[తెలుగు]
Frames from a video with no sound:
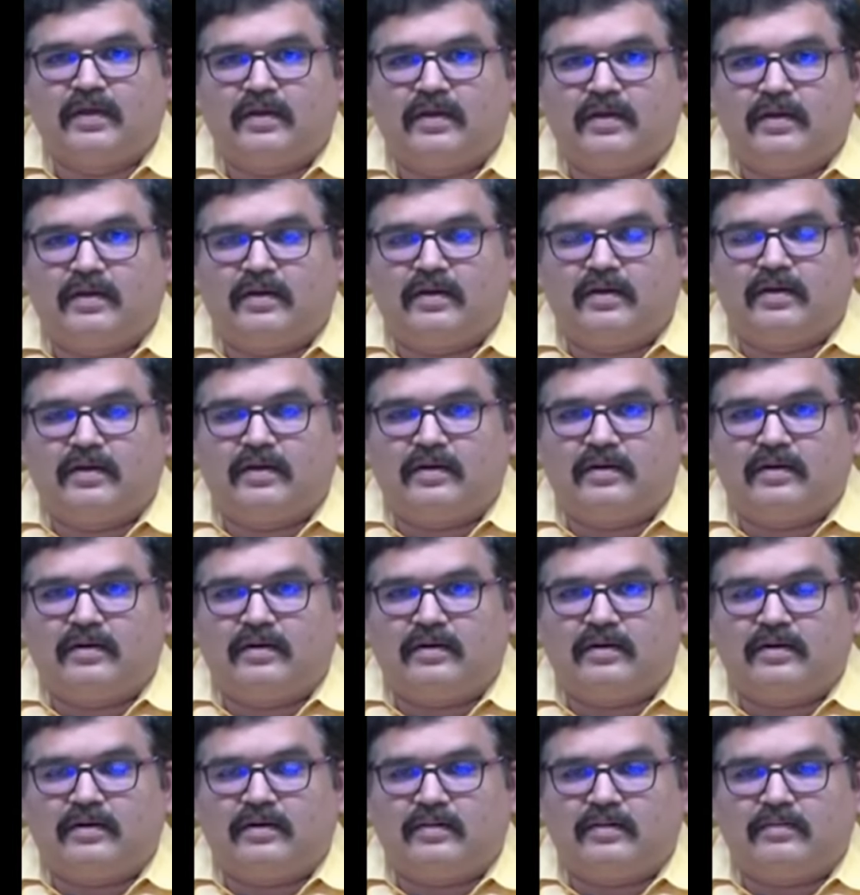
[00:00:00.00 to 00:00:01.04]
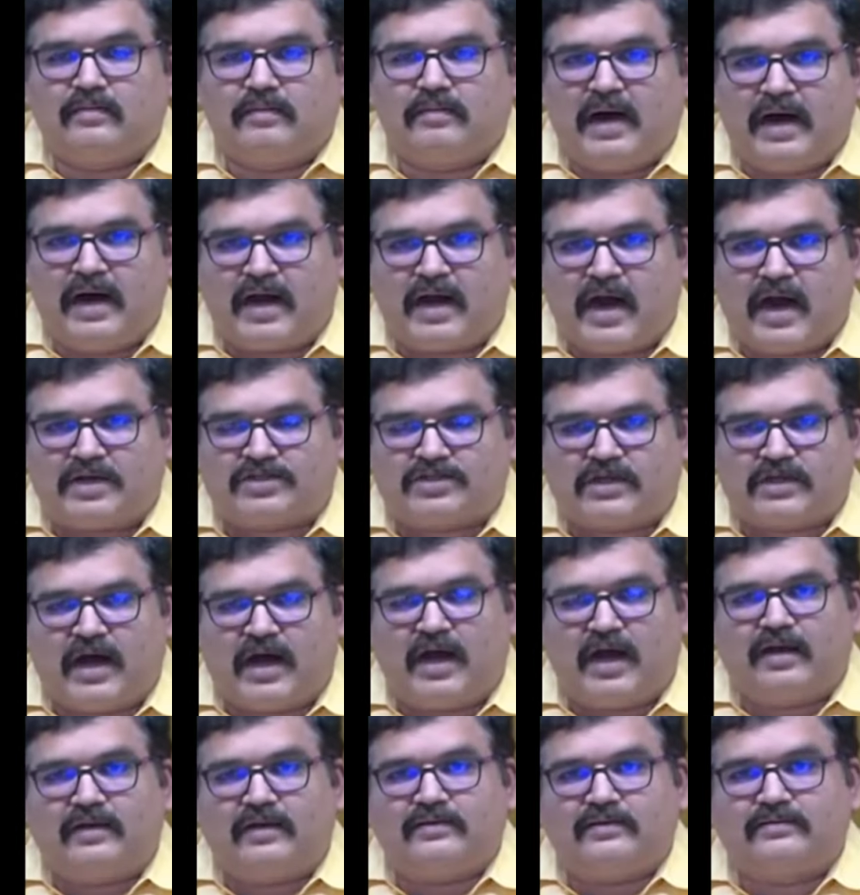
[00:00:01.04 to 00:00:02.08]
మహారాష్ట్ర
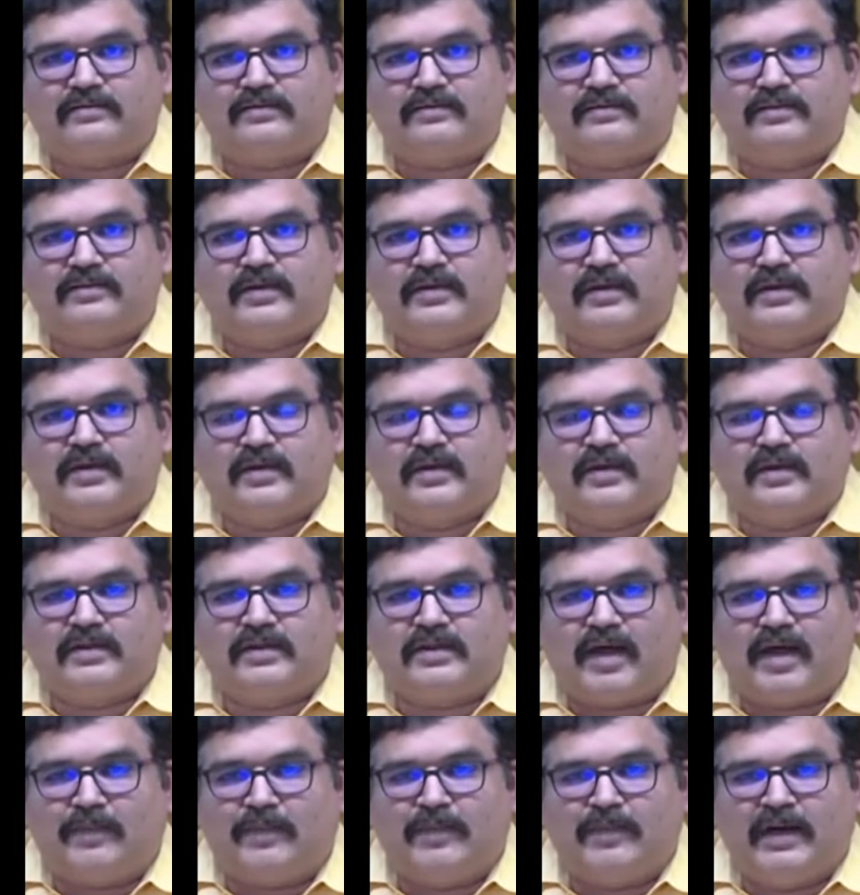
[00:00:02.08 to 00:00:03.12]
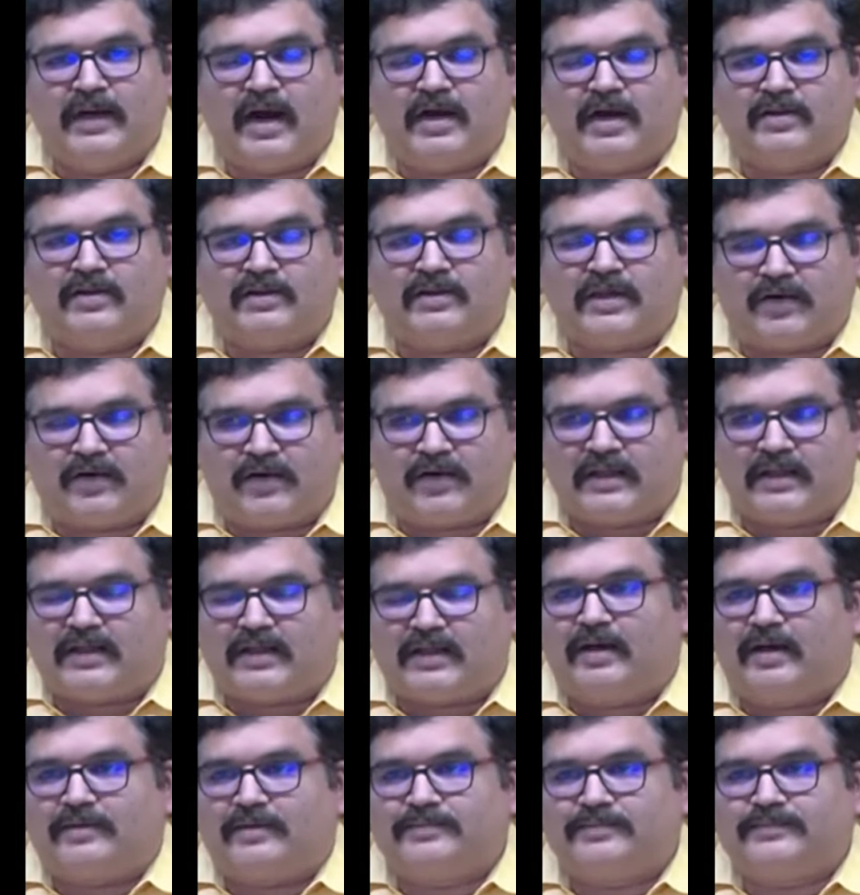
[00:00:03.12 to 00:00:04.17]
తమిళనాడు తర్వాత
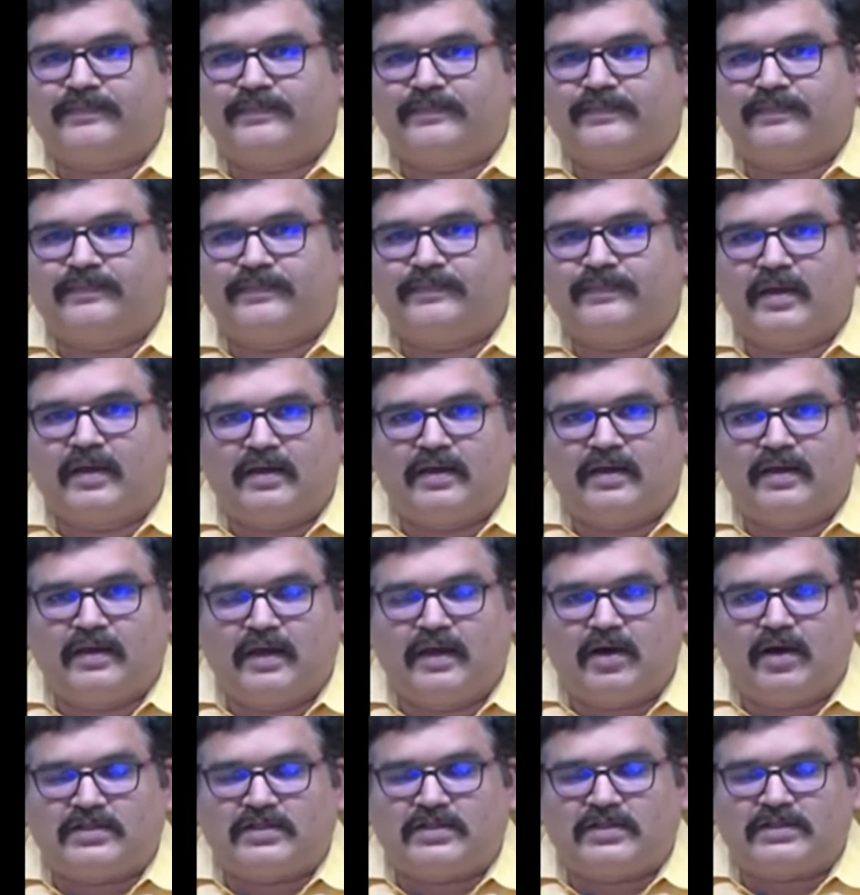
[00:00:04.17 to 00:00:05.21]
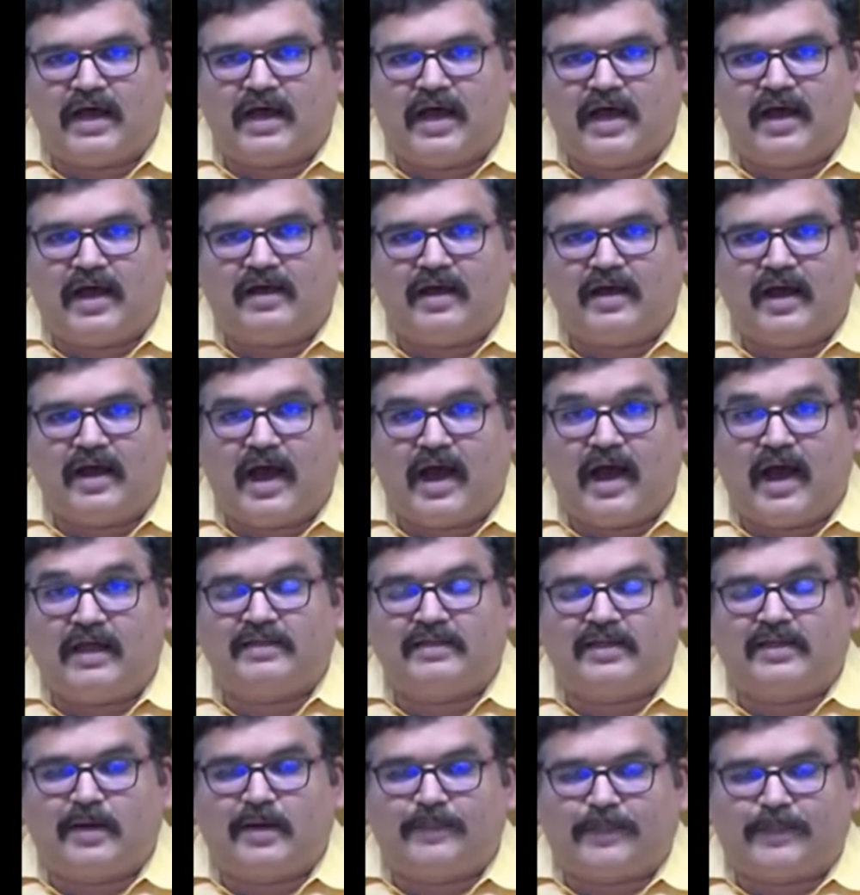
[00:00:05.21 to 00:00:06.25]
ఈ రోజున ఆంధ్రప్రదేశ్
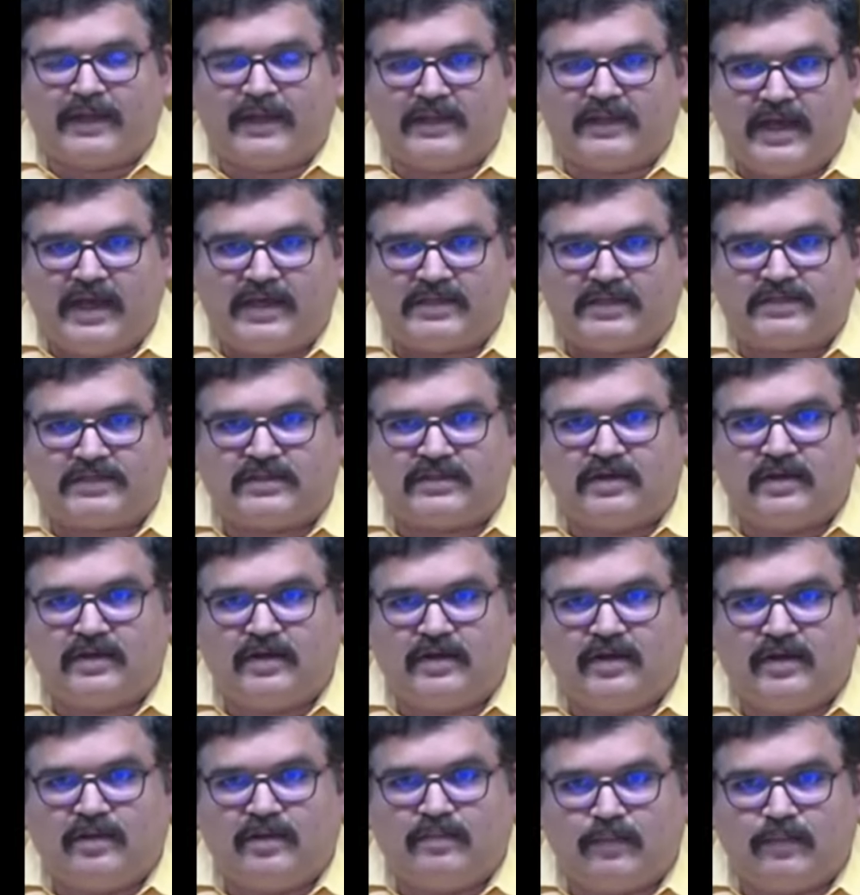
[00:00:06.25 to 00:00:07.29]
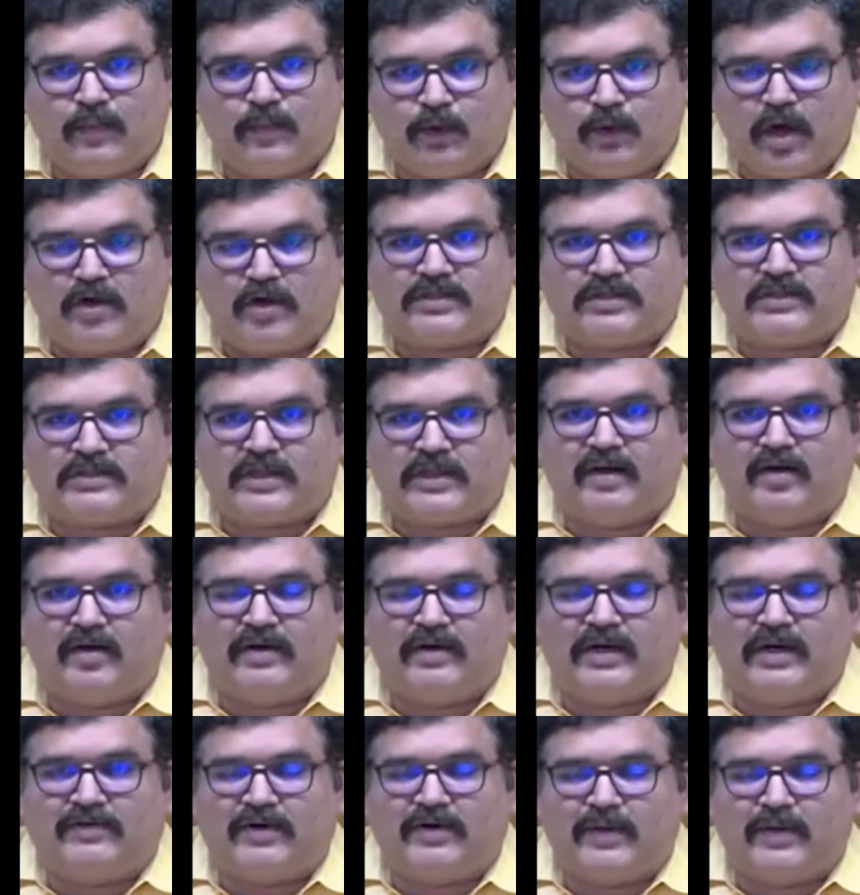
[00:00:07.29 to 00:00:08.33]
మూడవ స్థానంలో ఉన్నటువంటి పరిస్థితి కూడా
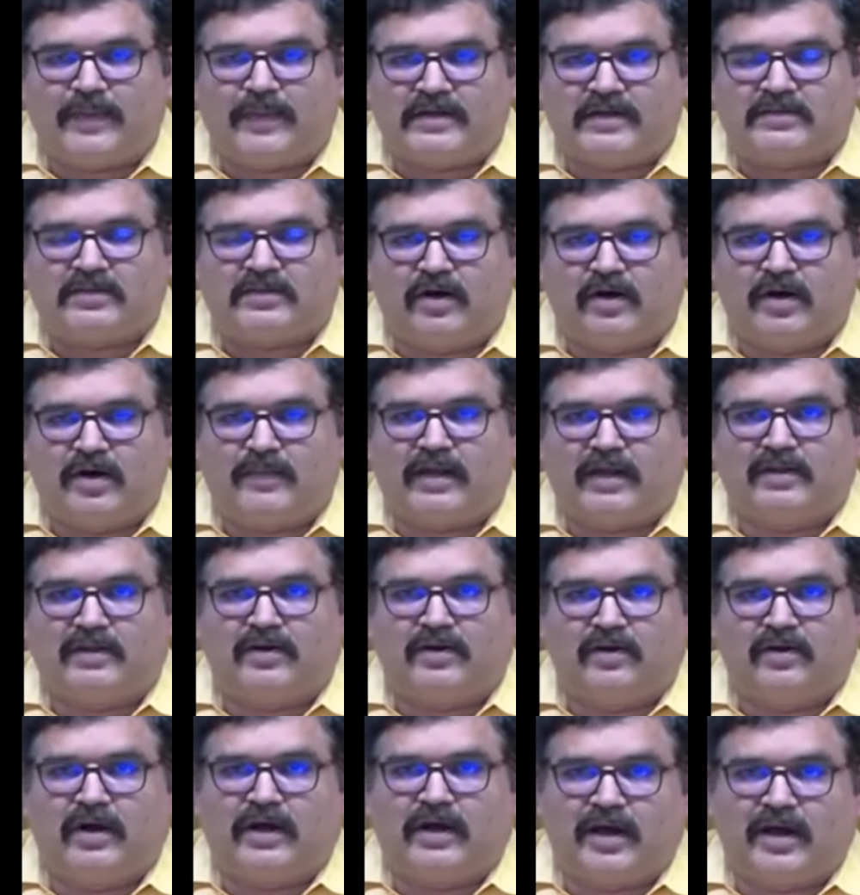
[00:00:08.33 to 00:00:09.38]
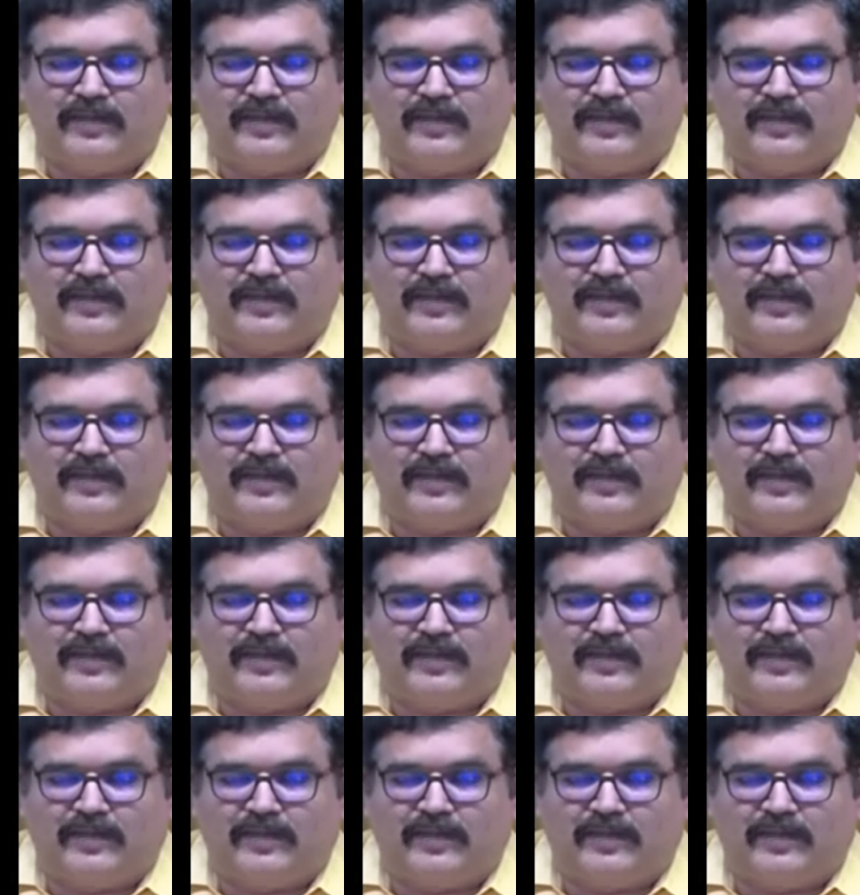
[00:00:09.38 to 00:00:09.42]
మనందరం కూడా గమనిస్తూ ఉన్నాం